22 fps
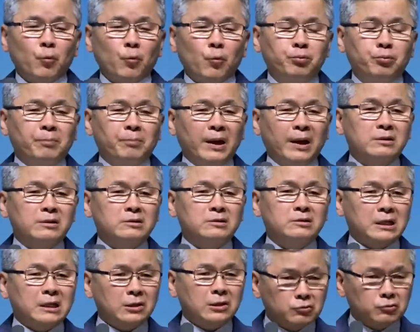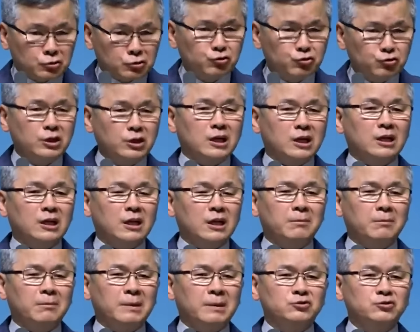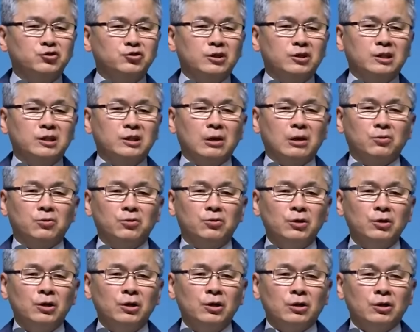고픈 배를 채워주니까 내가 만족이 되고,